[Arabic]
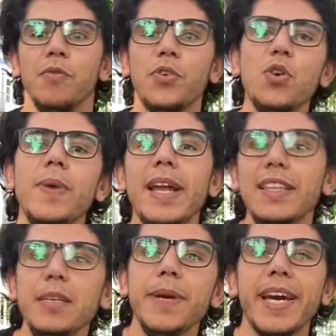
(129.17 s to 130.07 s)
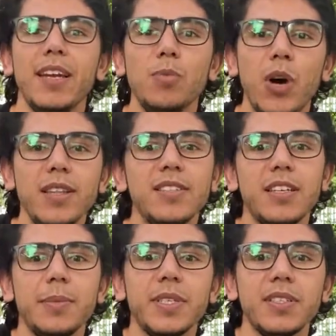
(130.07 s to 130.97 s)
في روما القديمه كان
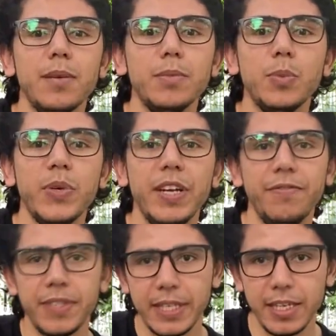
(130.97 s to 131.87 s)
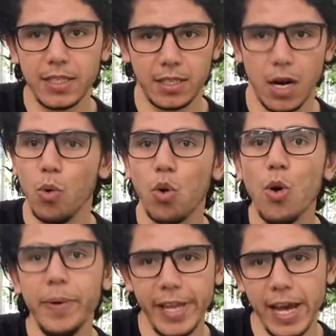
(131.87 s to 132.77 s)
المهندس اللي بيصمم وينفذ جسر او
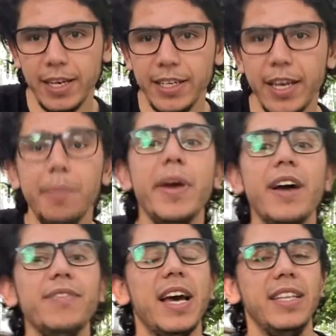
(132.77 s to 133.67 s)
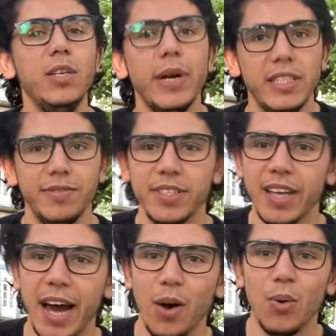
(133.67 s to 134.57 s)
كوبري يعني كان بيقف تحتيه وقت افتتاحه